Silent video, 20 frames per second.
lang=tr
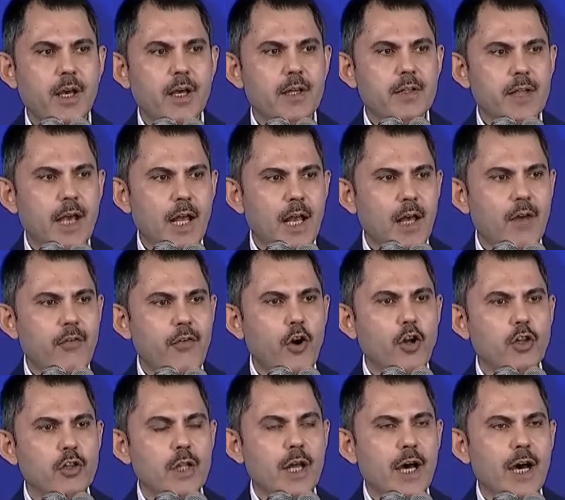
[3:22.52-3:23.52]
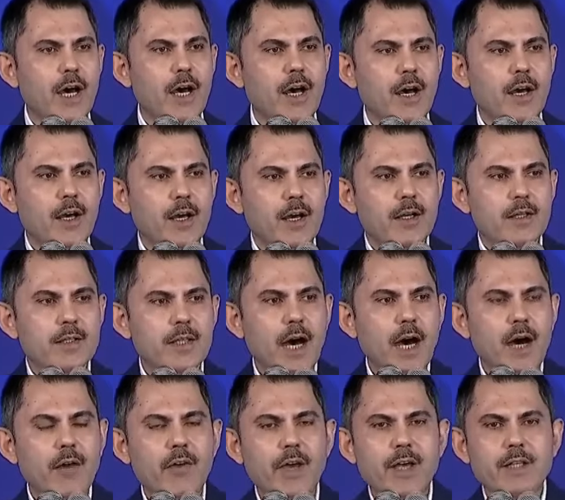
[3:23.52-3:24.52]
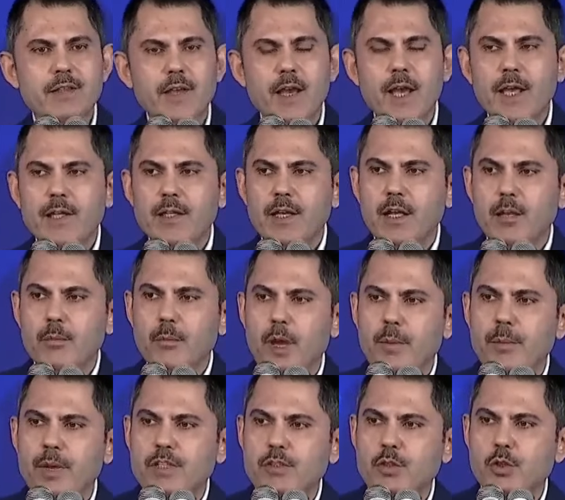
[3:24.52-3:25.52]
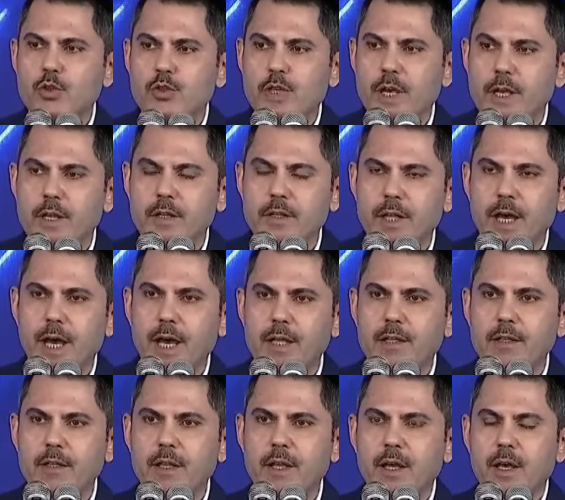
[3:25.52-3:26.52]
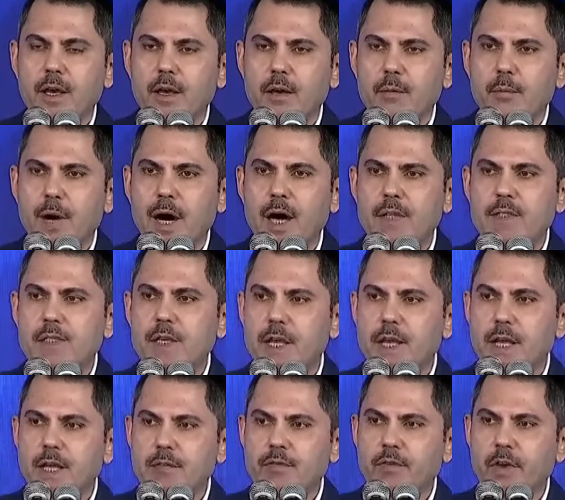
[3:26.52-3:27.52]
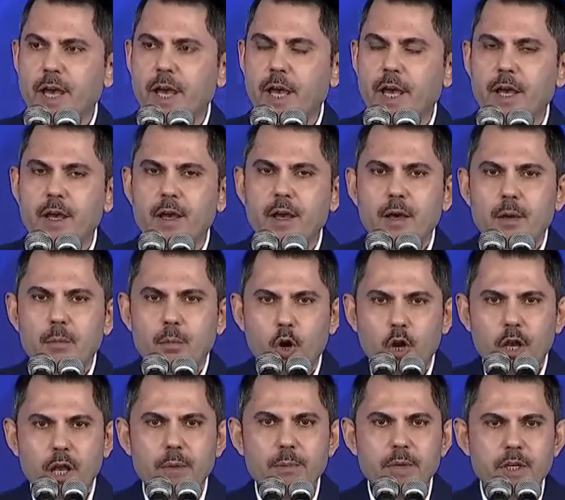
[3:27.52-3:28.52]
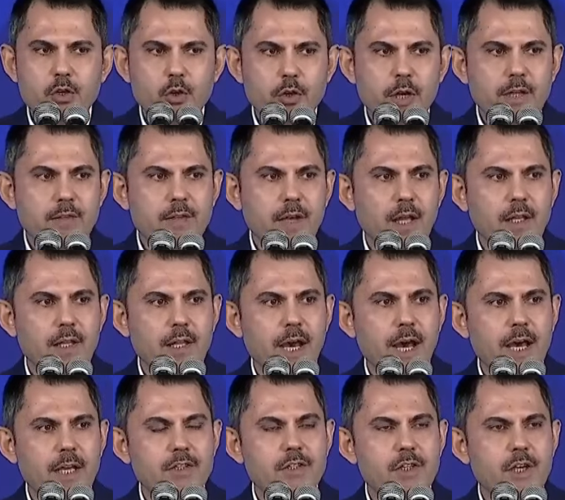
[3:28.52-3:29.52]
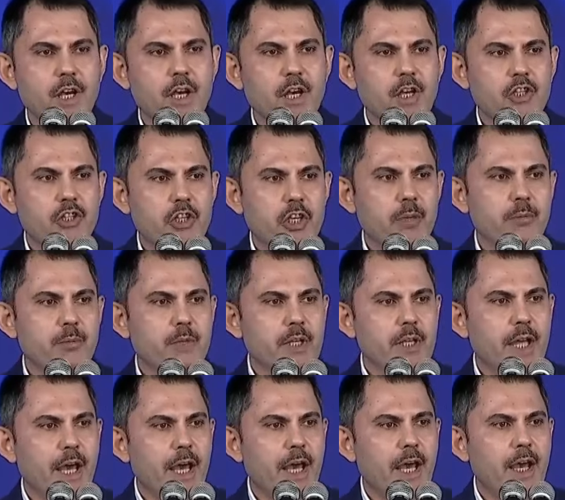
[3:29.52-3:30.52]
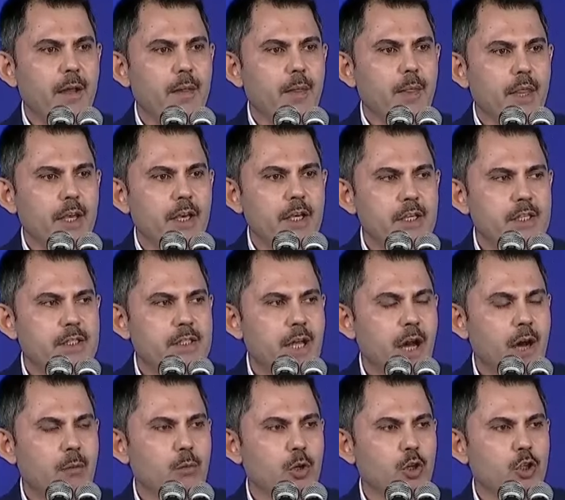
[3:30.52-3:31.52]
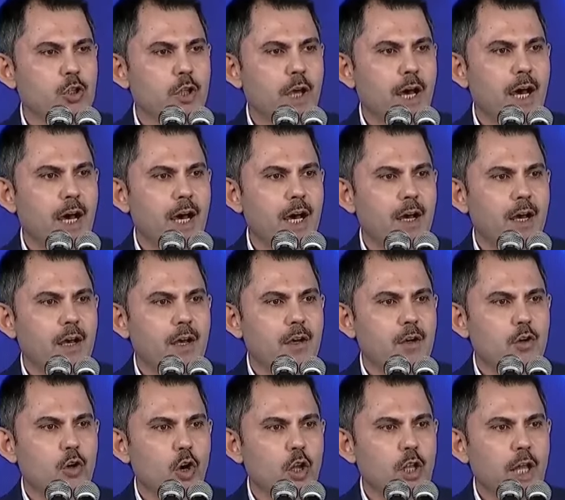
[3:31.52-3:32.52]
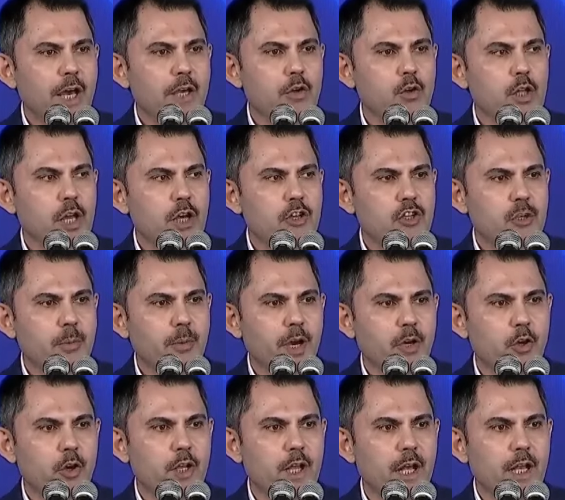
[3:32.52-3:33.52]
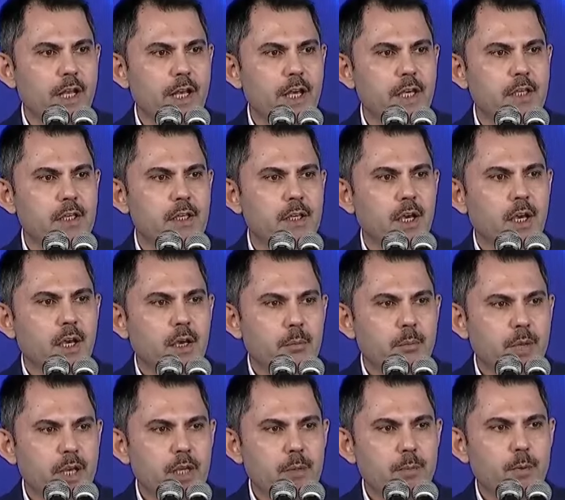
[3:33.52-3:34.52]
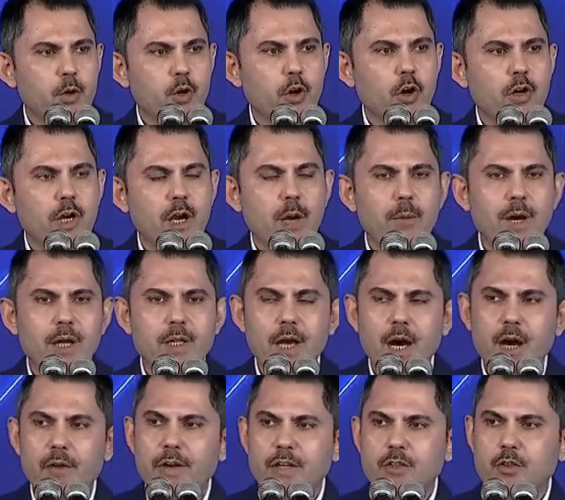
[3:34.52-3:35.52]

telefonla davet edilmemesi üzerinden mazeret ve polemik üretenler şimdi de İstanbul'da kolay ulaşıma yönelik bir programa davet